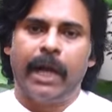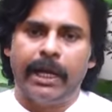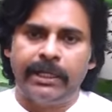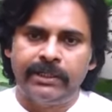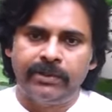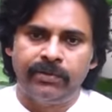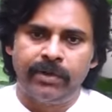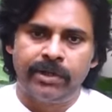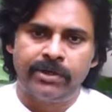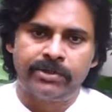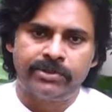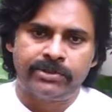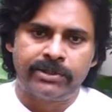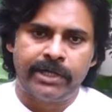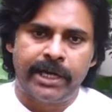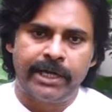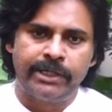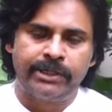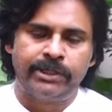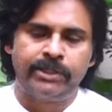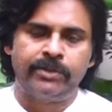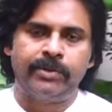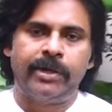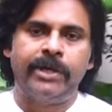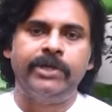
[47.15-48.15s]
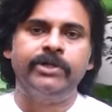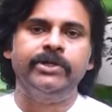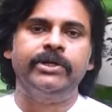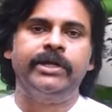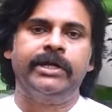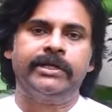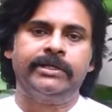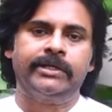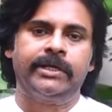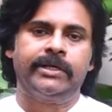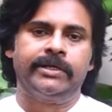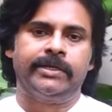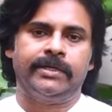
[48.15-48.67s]
ఆదివారం సాయంత్రం ఐదు
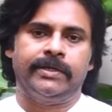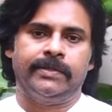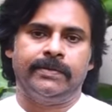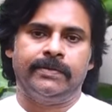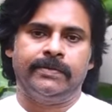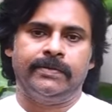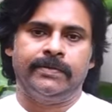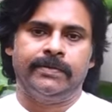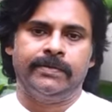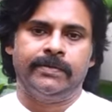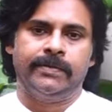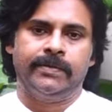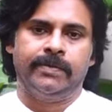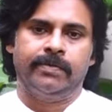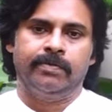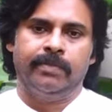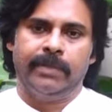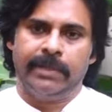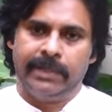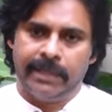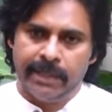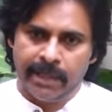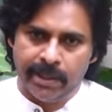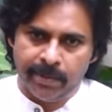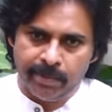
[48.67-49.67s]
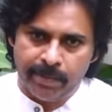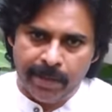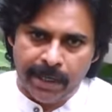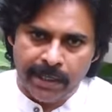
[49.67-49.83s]
గంటలకి మన ఇళ్ల